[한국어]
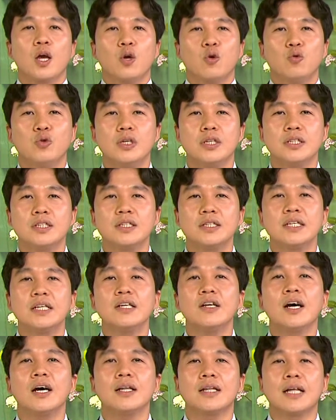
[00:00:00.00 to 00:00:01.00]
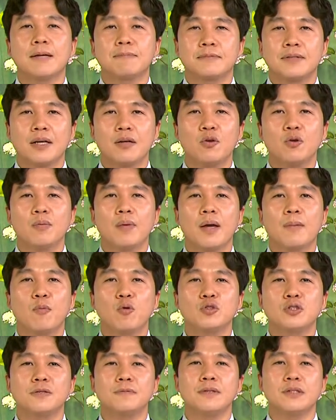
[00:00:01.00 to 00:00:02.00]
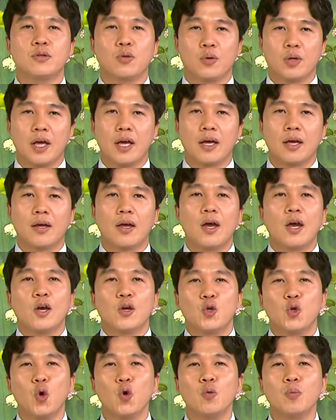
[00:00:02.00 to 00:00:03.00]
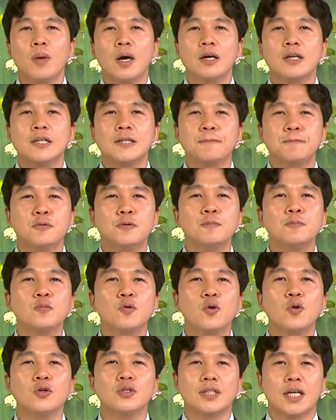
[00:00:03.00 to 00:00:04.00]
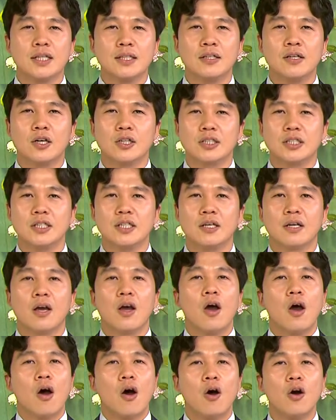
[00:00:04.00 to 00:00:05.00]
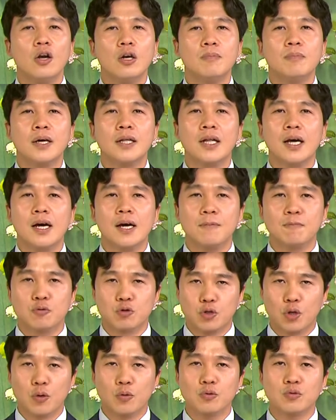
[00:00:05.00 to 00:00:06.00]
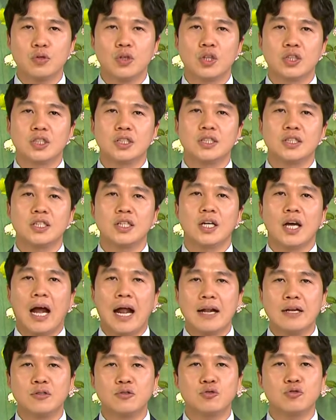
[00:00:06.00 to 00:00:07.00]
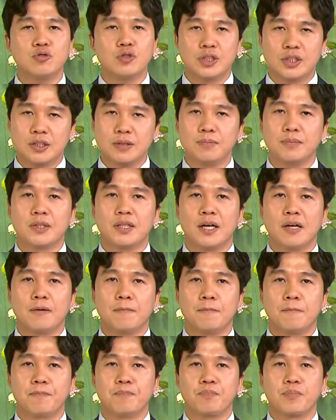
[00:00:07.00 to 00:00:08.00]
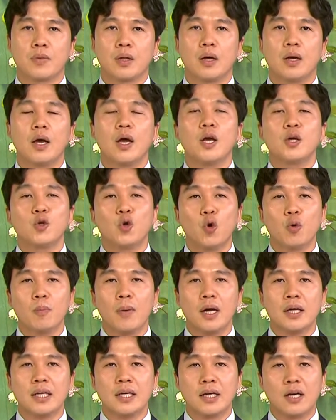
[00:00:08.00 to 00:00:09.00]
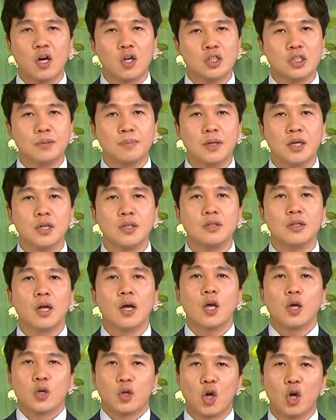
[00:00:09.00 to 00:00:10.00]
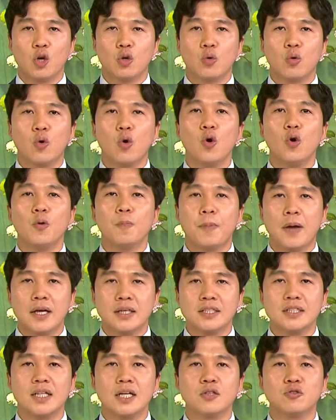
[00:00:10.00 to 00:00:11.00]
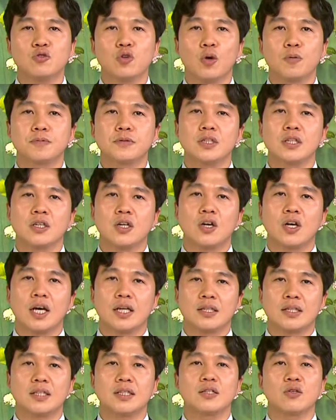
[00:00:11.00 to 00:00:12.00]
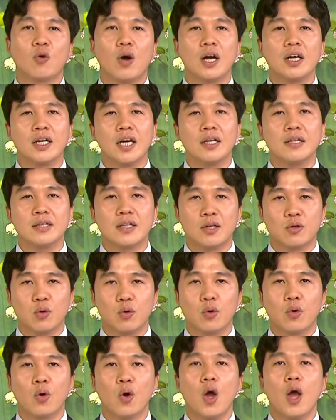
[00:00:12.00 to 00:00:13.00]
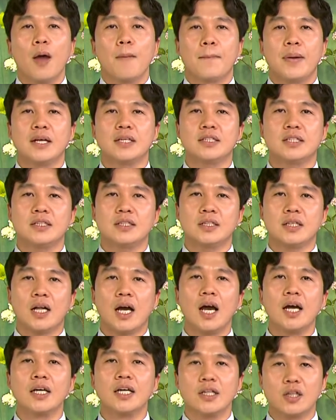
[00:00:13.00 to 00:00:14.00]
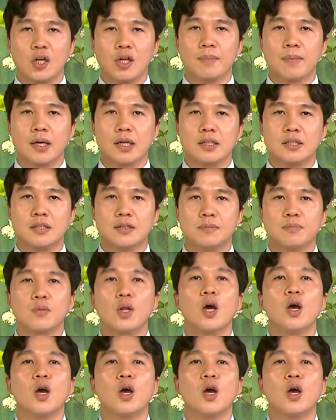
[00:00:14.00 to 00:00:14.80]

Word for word: 우리는 이러한 압살롬의 모습을 통해 욕망을 품고 사는 것이 얼마나 무서운 것인지 알 수 있습니다. 욕망이 커지면 결코 배신할 수 없을 것 같은 관계인데도 배신을 하게 될 만큼